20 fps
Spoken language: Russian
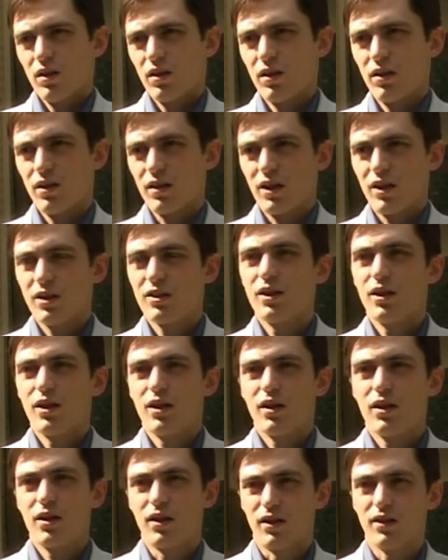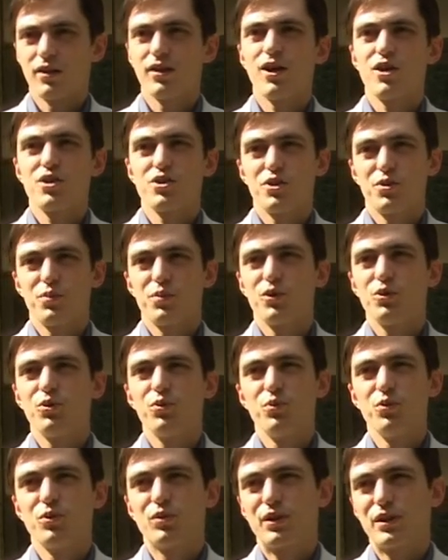а, когда граждане
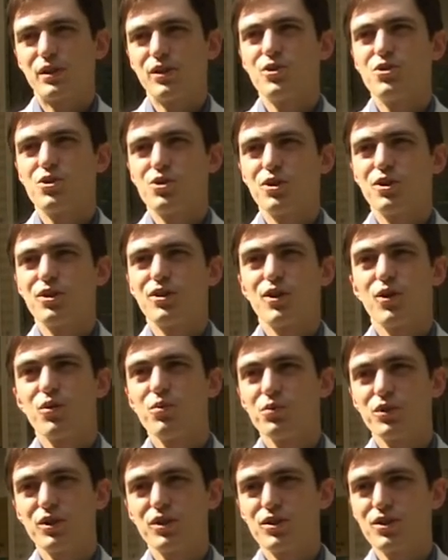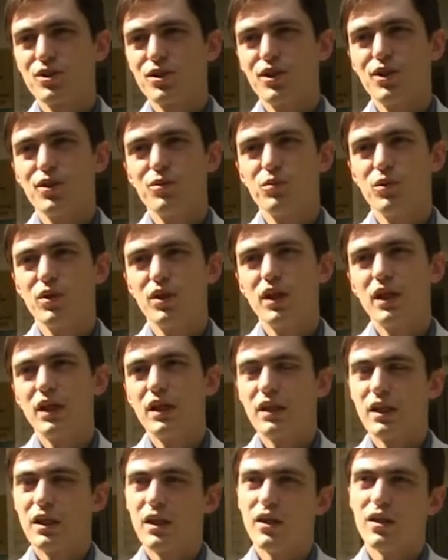придумывают различные хитроумные схемы
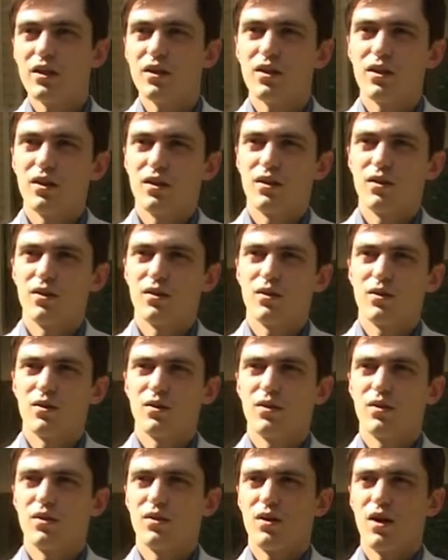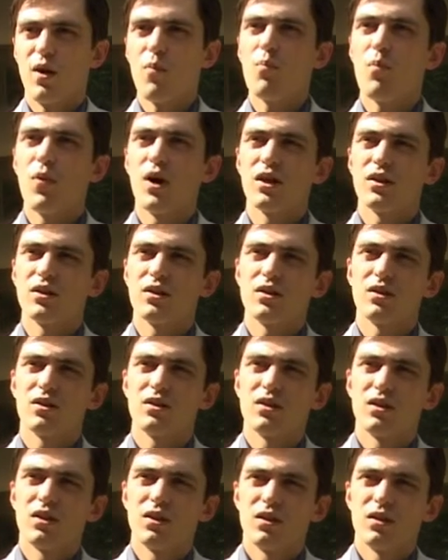для а, обмана
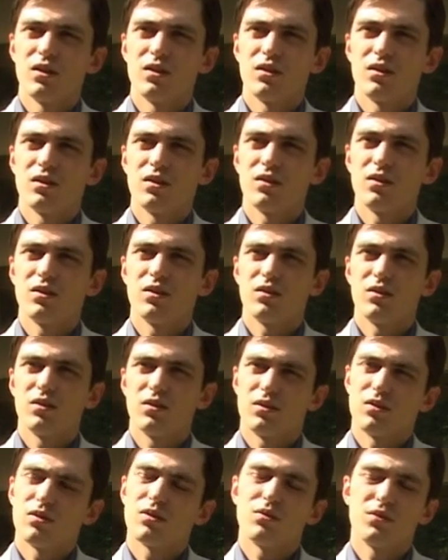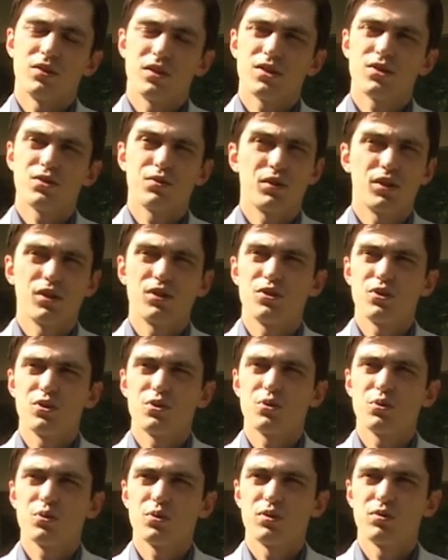а, финансовых
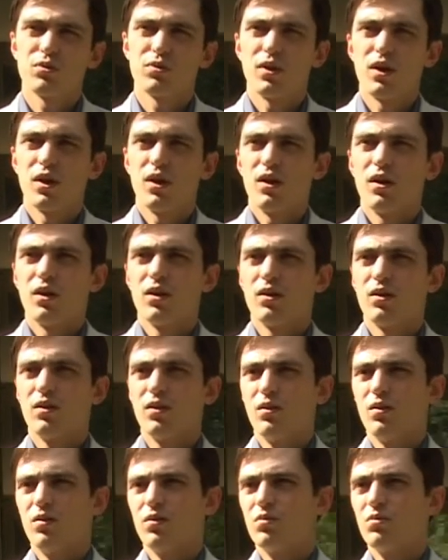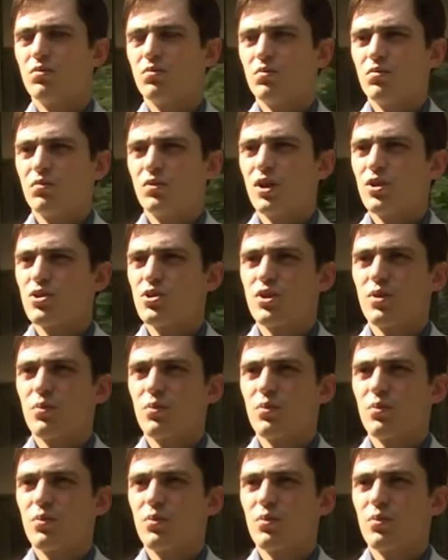институтов. Также